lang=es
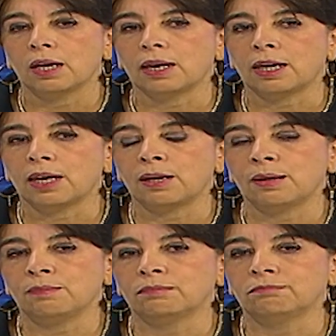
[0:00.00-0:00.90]

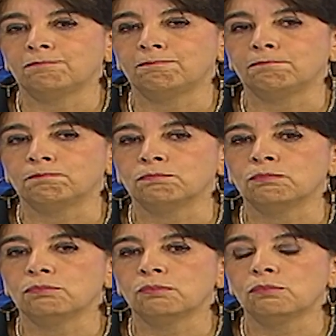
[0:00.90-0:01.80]
Em,
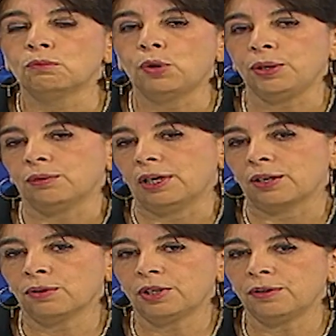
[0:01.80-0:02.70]
bueno,
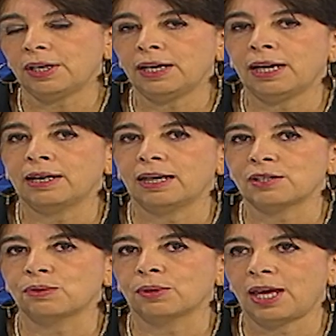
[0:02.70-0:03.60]
yo creo que la,
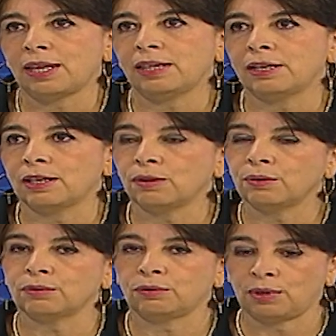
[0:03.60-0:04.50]
ciudad ha
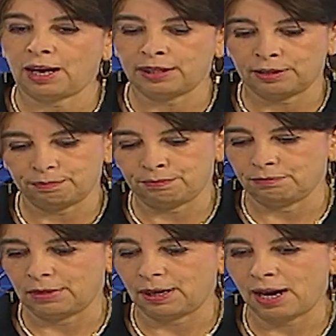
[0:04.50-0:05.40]
tenido,
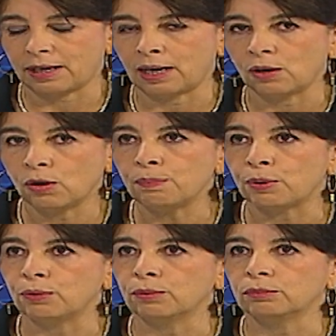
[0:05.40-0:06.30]
arrancó
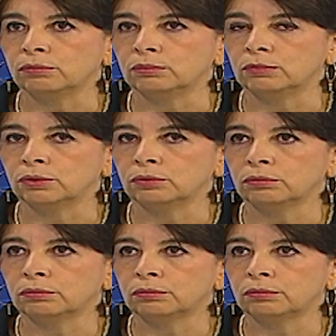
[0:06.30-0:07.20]
por un
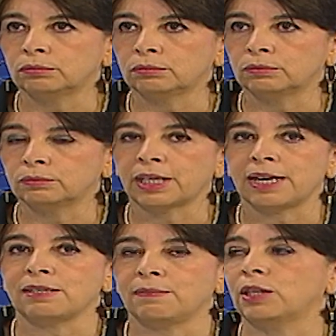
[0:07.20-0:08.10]

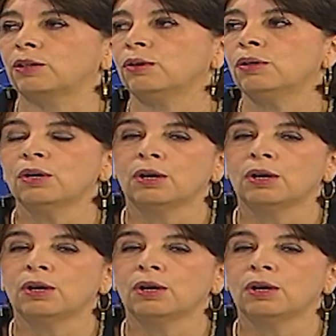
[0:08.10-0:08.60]
crecimiento